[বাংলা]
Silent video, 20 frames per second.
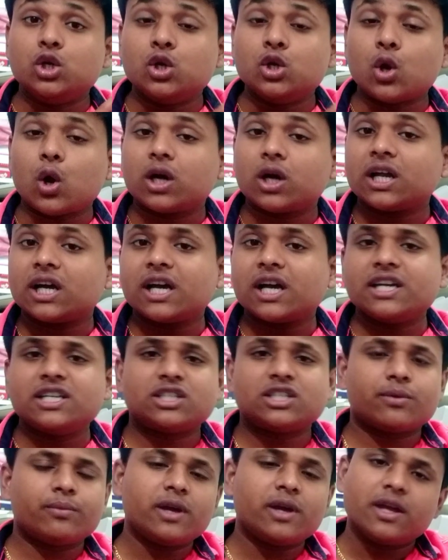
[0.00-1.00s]
ন টাকা
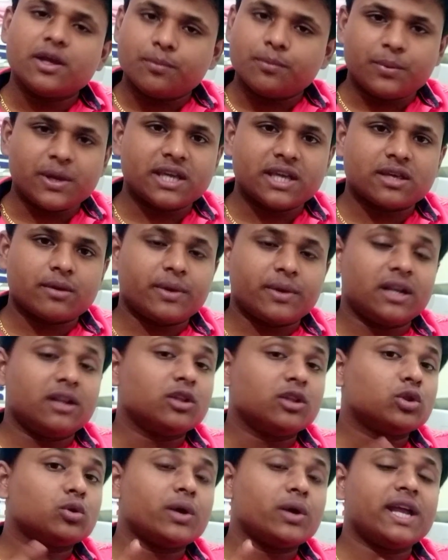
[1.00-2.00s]
হিসাবে পেয়ে যাবেন
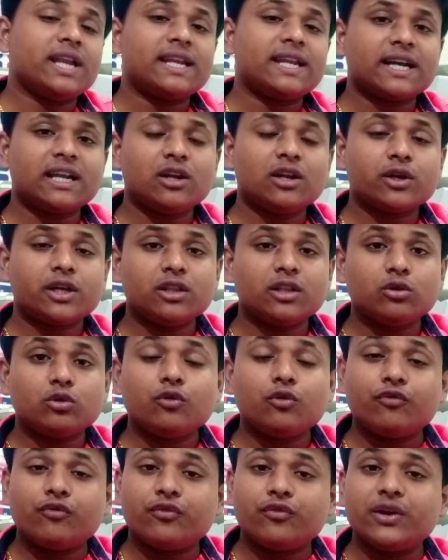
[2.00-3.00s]
তো এটা গেল
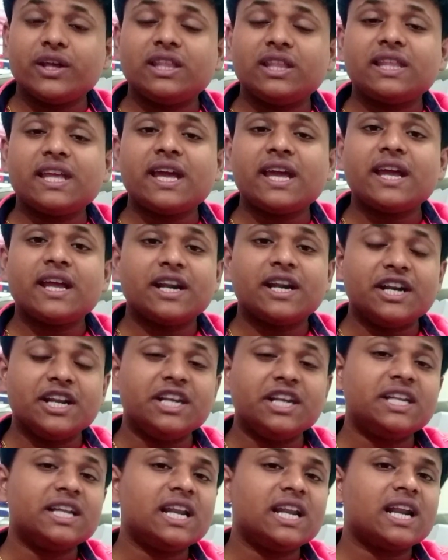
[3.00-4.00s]
কিন্তু ফ্রিতে
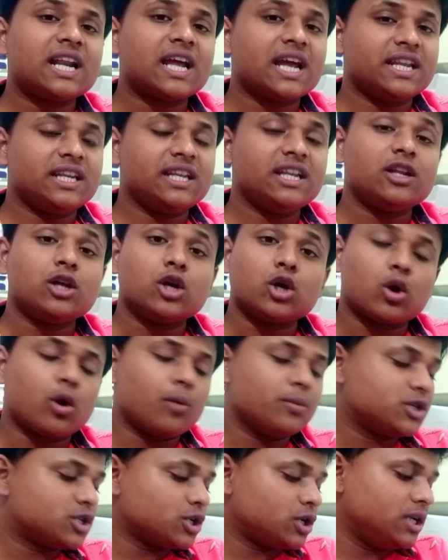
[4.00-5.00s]
রিটেলার আইডির
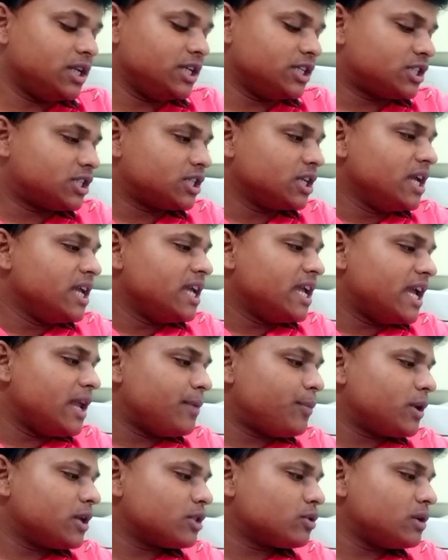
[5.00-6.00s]
কমিশন লিস্ট
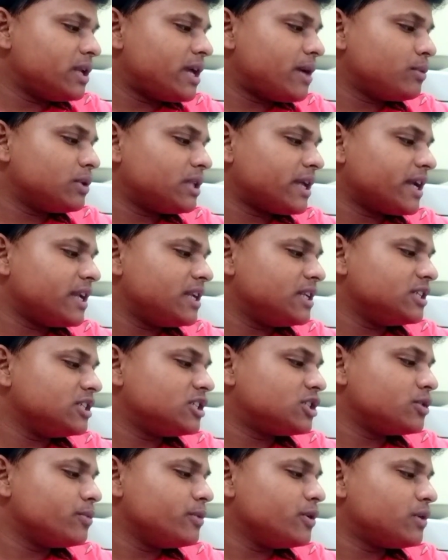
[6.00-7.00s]
এরপরে চলে চলে যাবো দেখেন
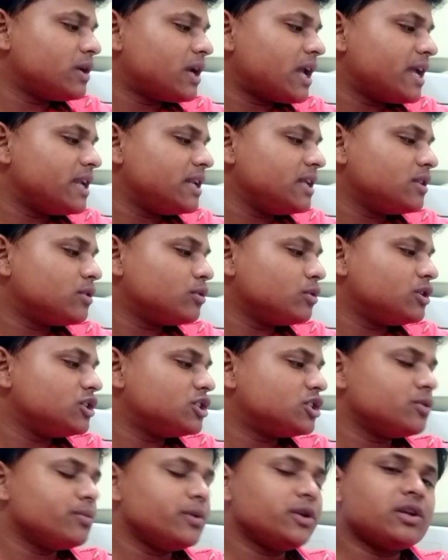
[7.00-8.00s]
ডিস্ট্রিবিউটার আইডি তো
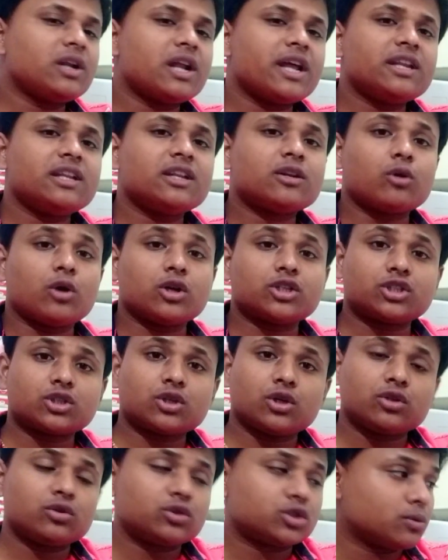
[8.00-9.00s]
ডিস্ট্রিবিউটার আইডির কস্ট
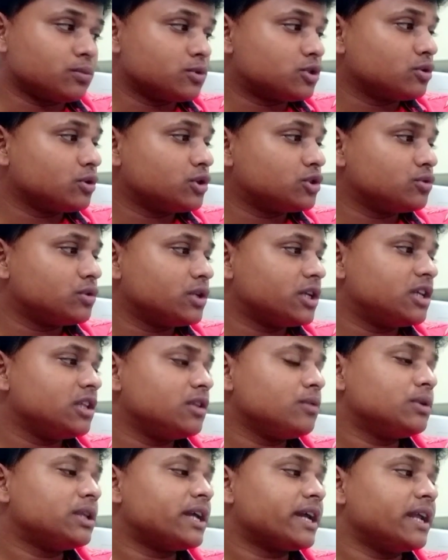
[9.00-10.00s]
কত সমস্ত কিছু দেখিয়ে
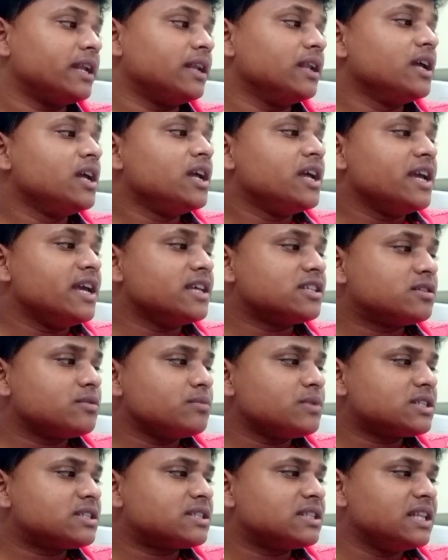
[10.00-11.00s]
দেবো দেখেন এস
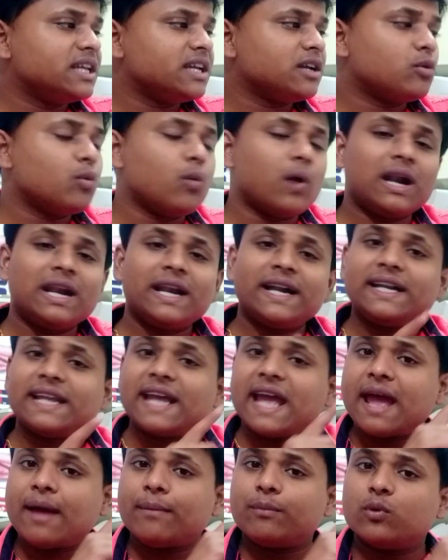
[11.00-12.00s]
এম এস লিঙ্ক ওয়ালেট
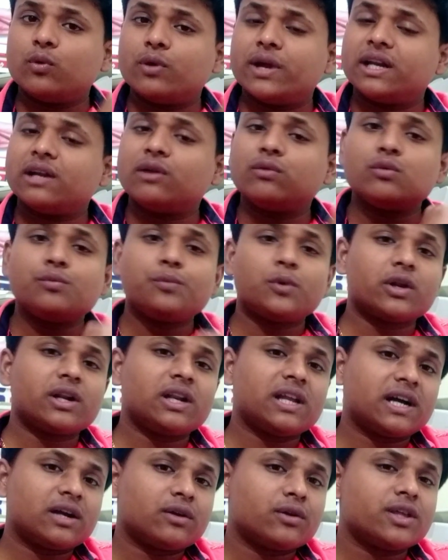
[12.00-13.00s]
অ্যাপ এটাও উপরে
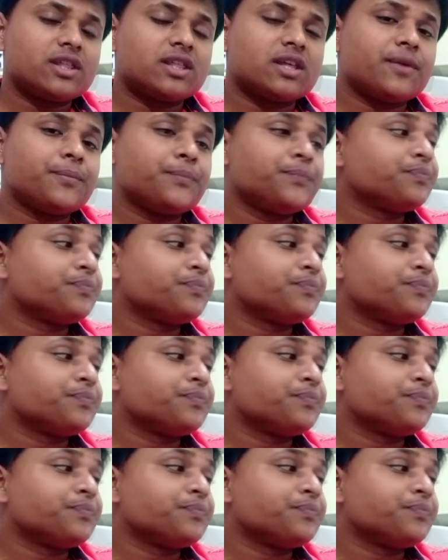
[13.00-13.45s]
লেখা রয়েছে